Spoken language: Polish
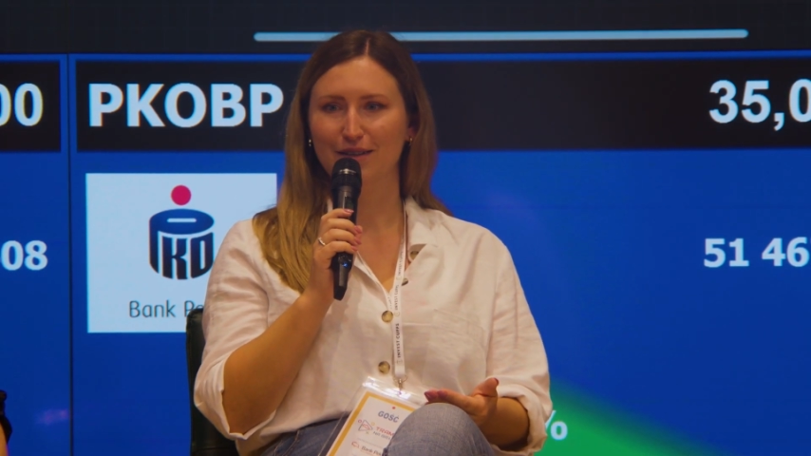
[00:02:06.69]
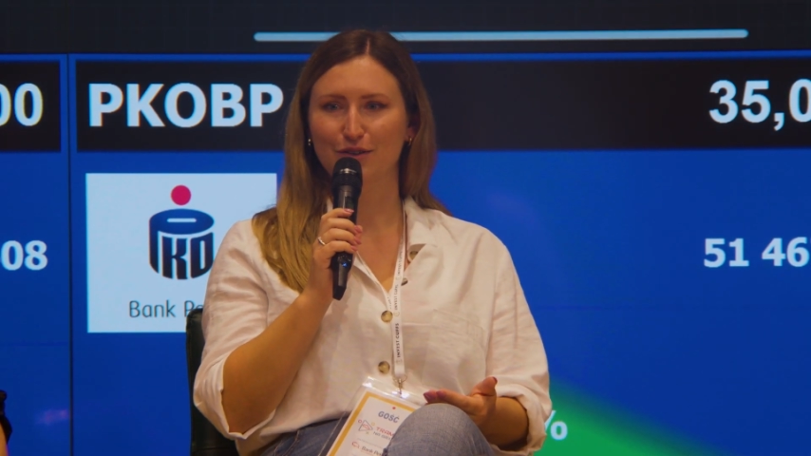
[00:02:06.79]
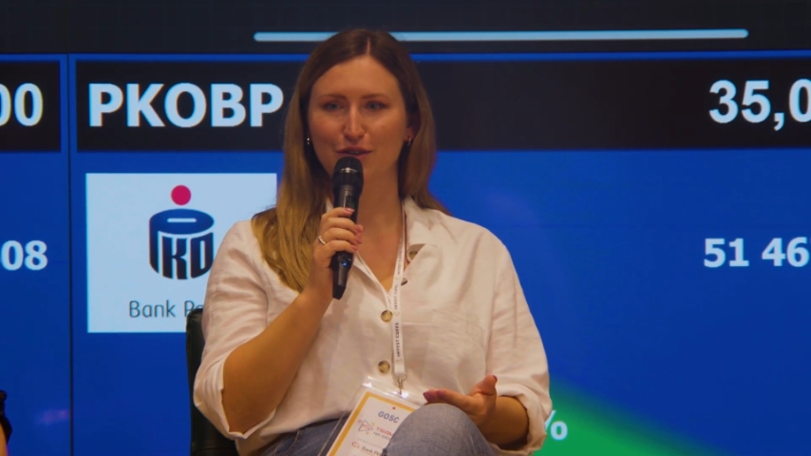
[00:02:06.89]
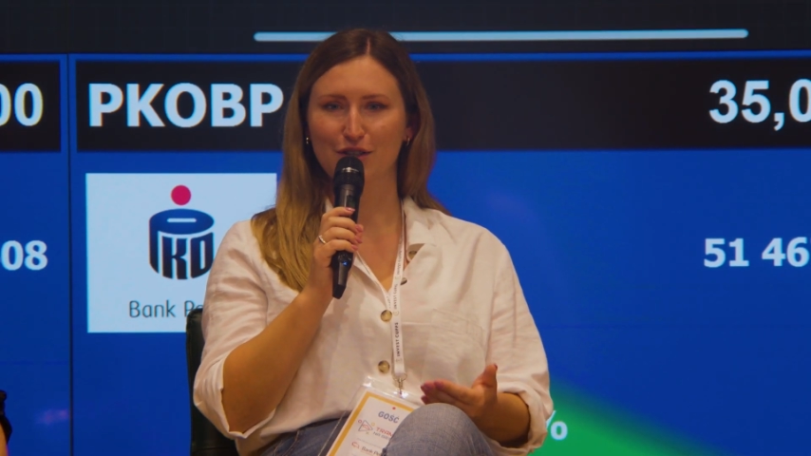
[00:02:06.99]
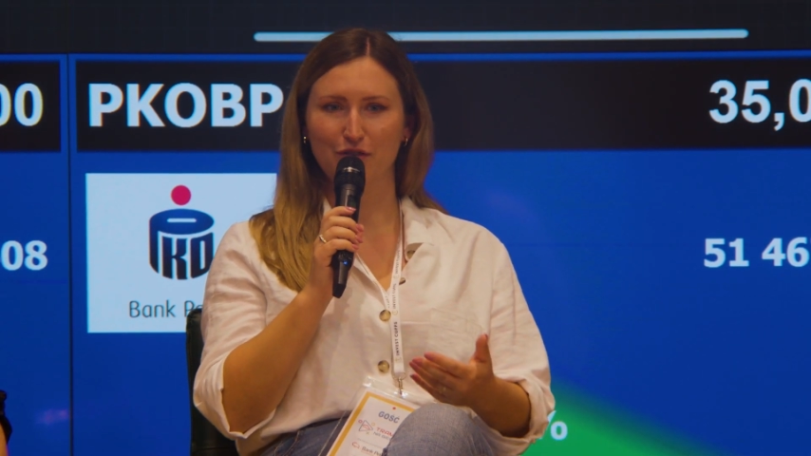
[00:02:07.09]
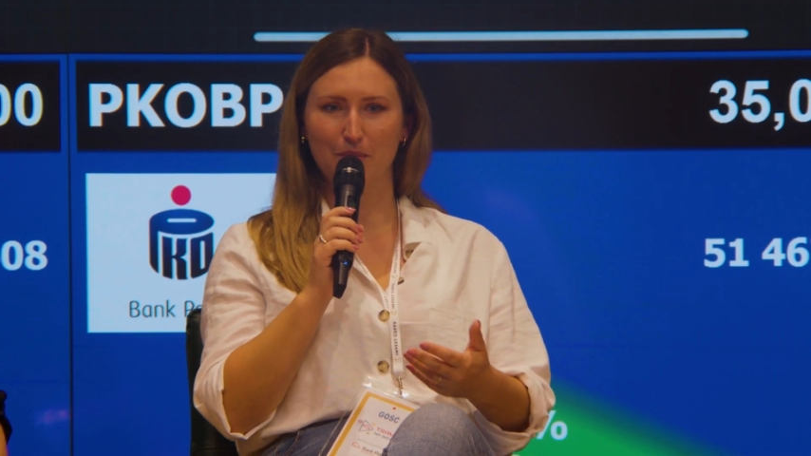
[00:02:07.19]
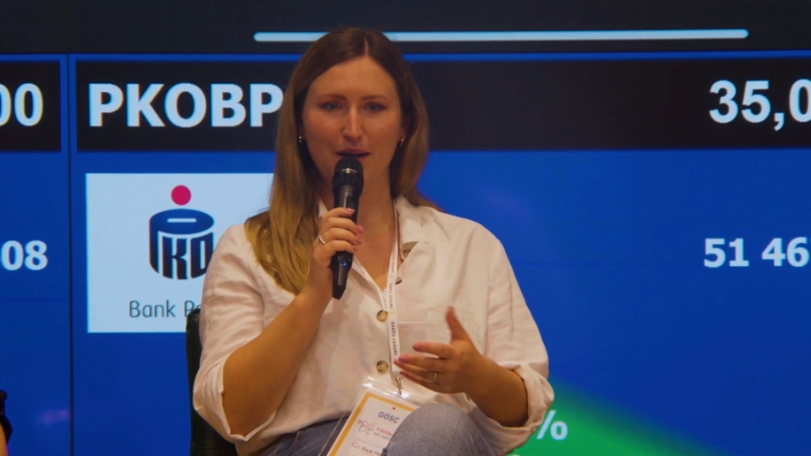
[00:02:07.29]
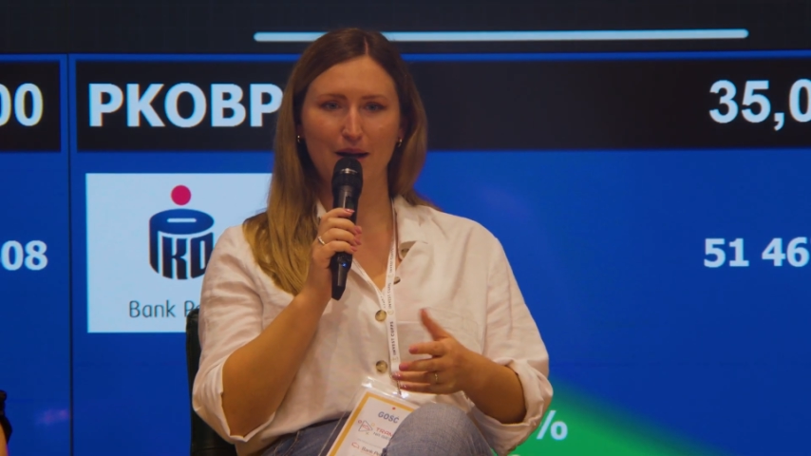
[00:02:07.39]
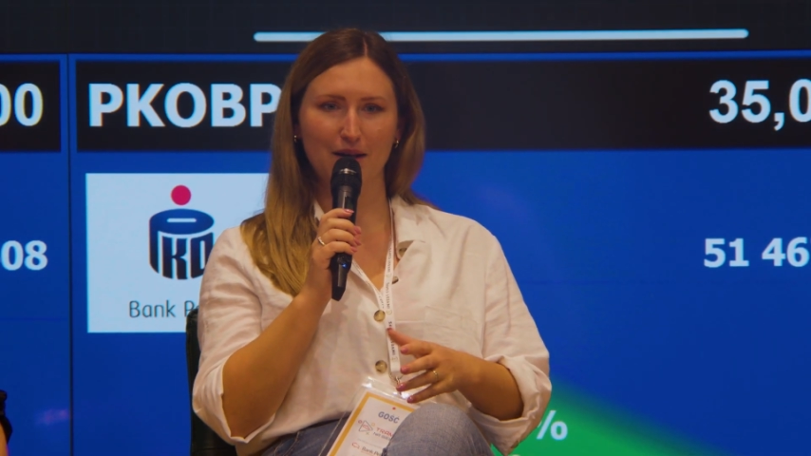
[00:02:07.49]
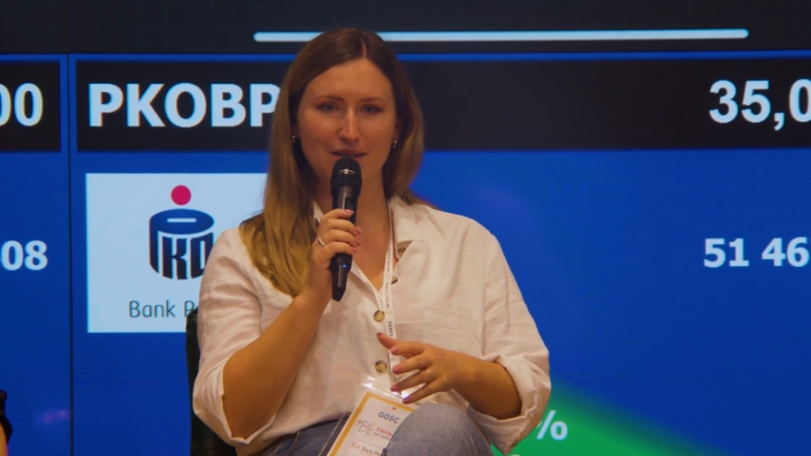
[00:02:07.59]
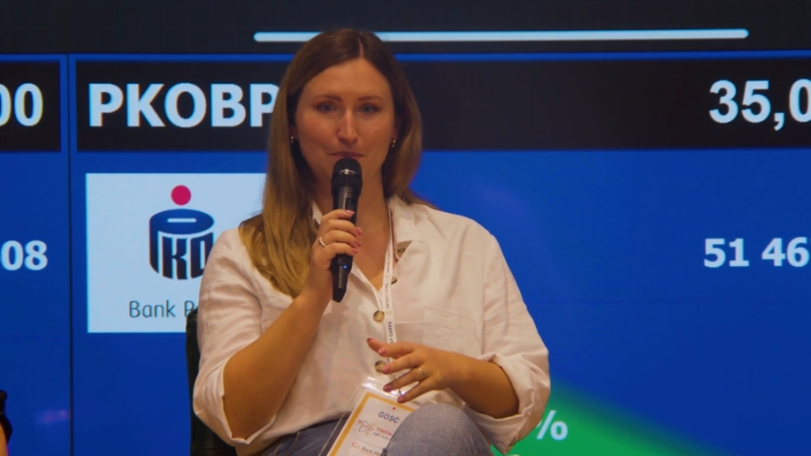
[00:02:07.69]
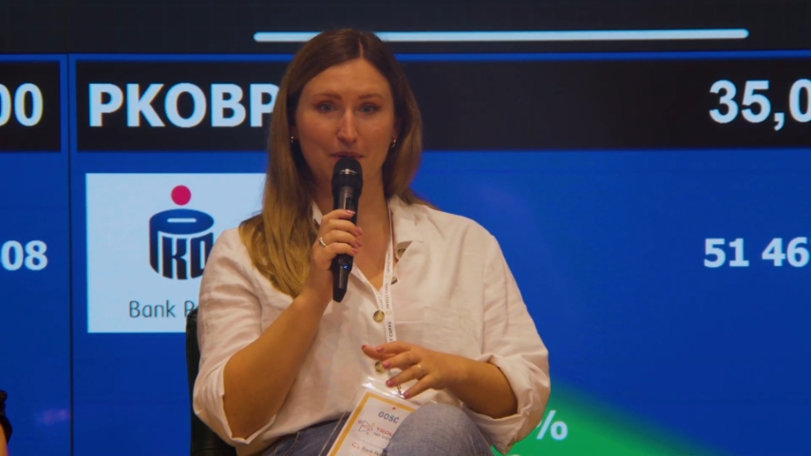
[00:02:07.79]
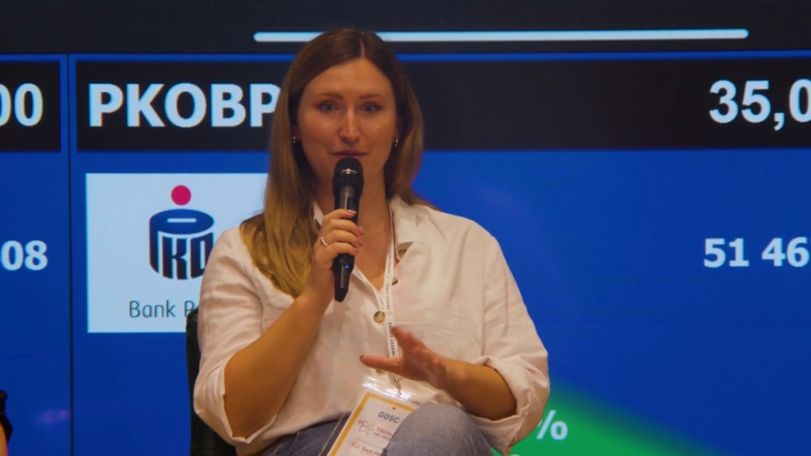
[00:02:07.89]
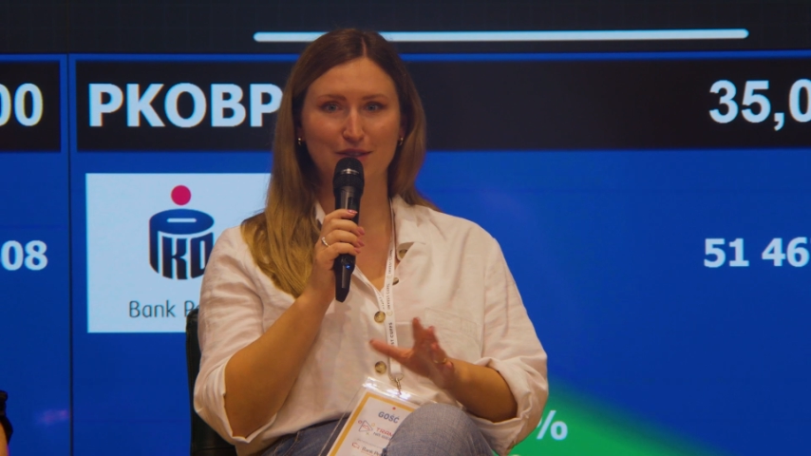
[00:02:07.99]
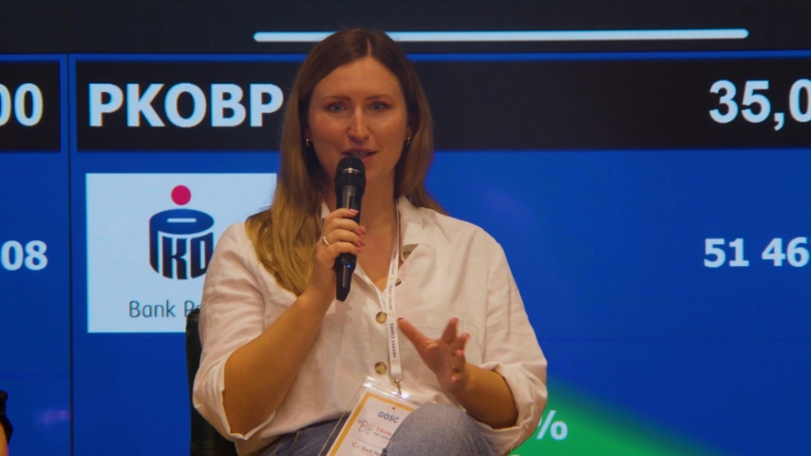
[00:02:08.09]
y, to też wymaga
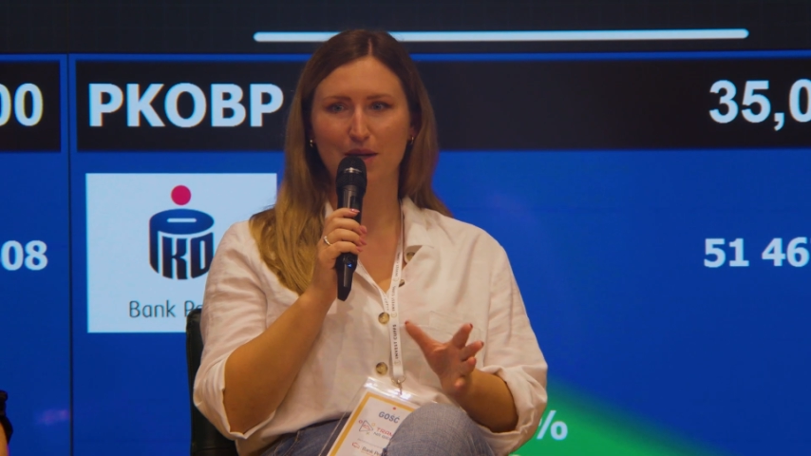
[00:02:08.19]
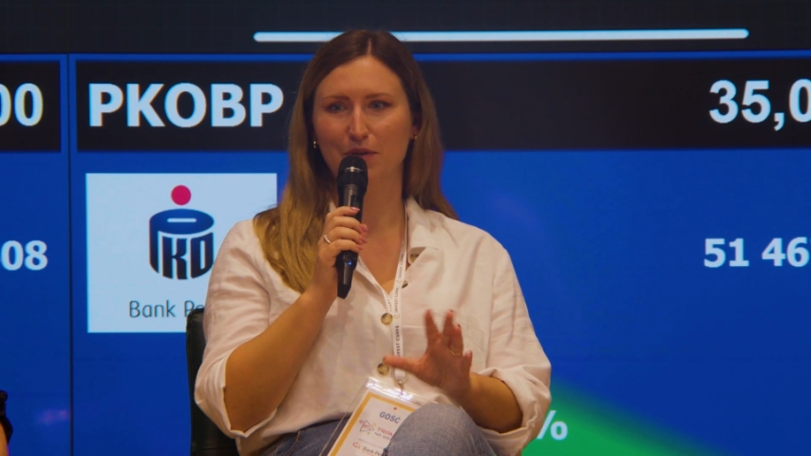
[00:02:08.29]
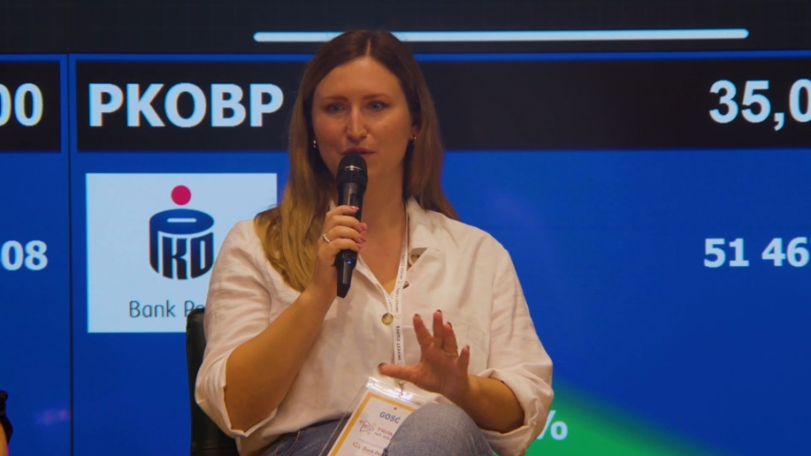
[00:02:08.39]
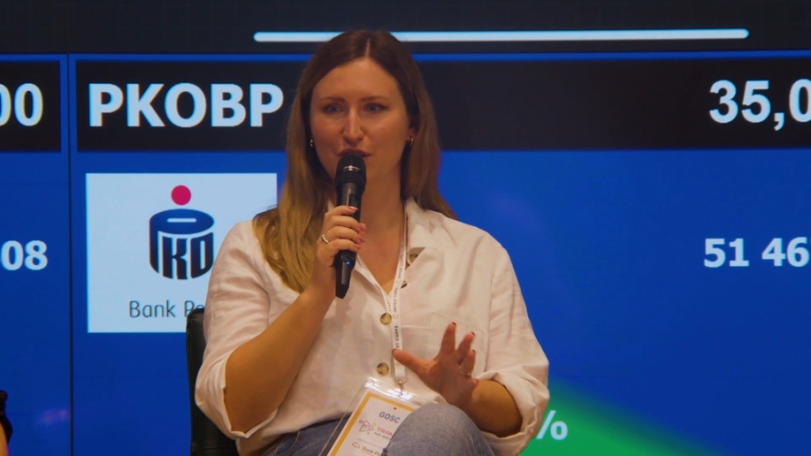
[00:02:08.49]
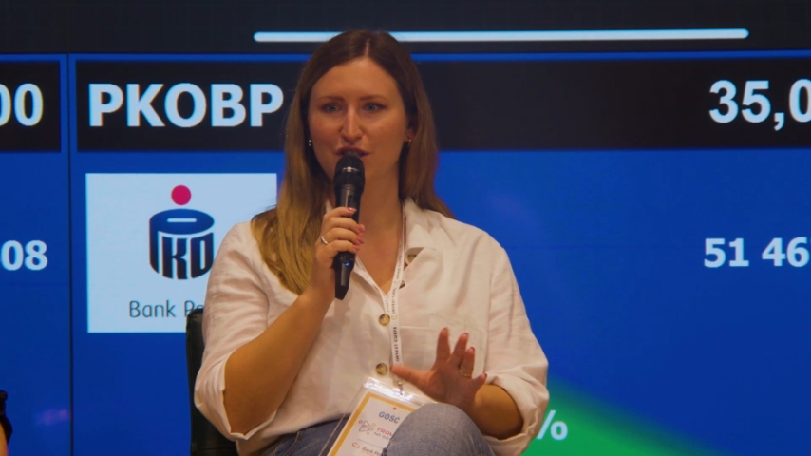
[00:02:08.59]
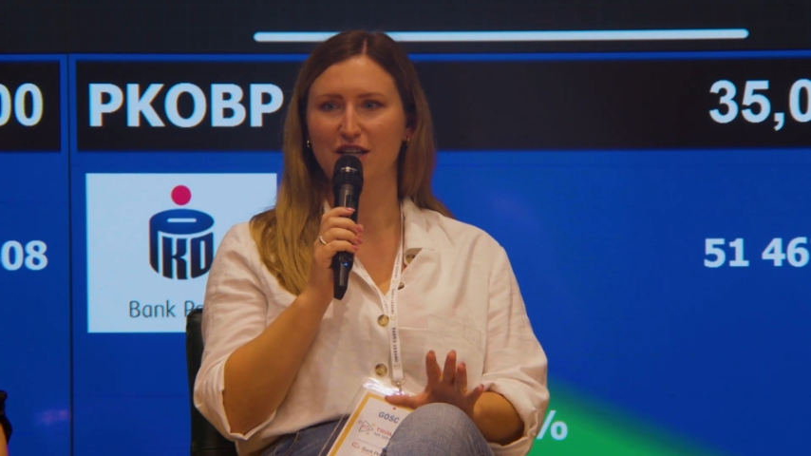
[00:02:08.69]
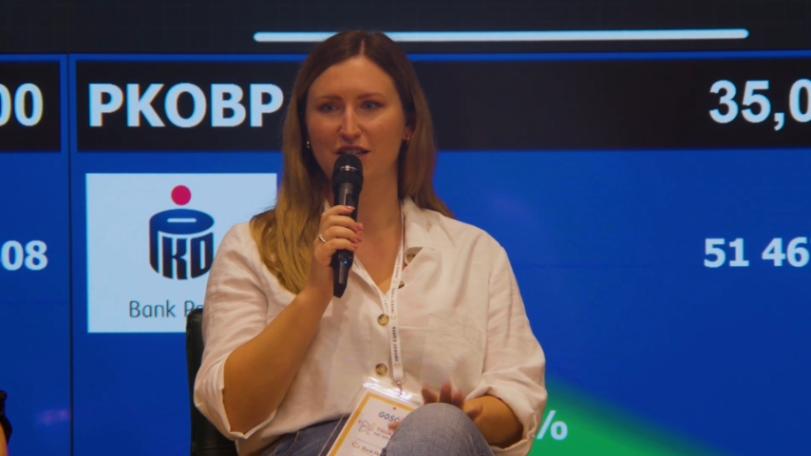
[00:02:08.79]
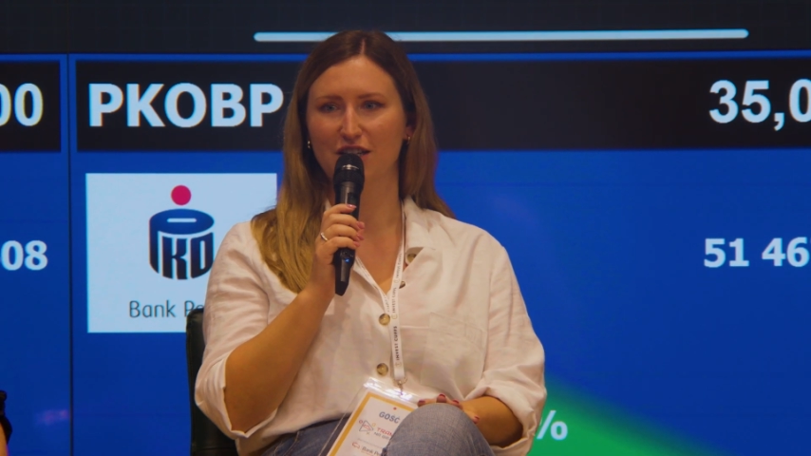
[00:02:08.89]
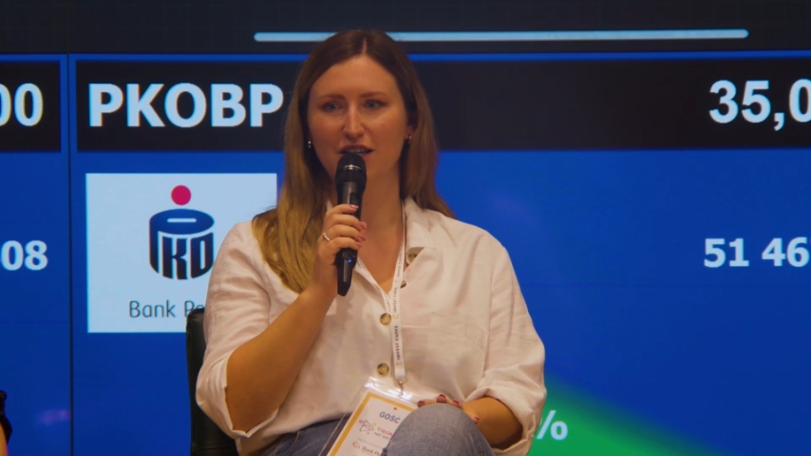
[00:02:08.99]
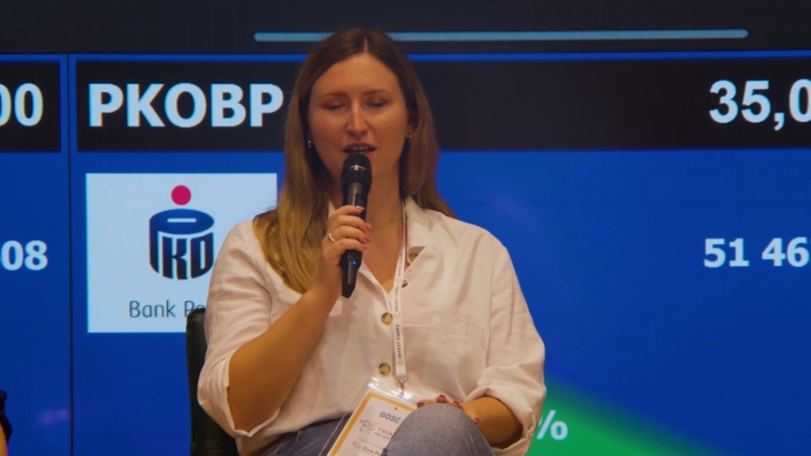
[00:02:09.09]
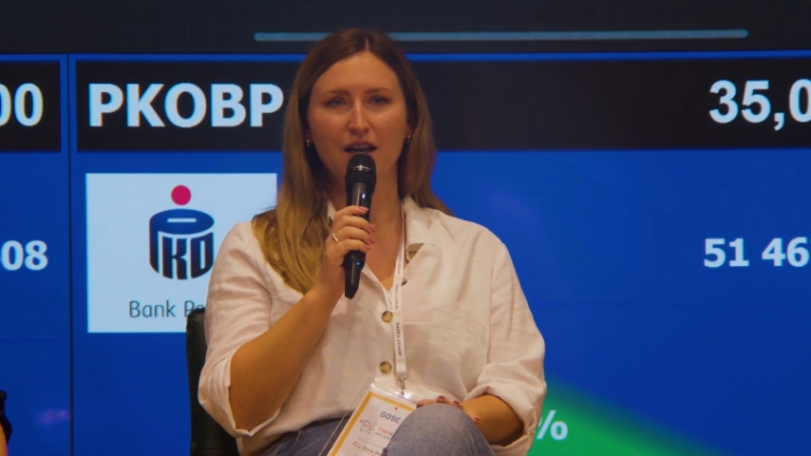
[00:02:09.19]
sprawdzenia pewnych rzeczy.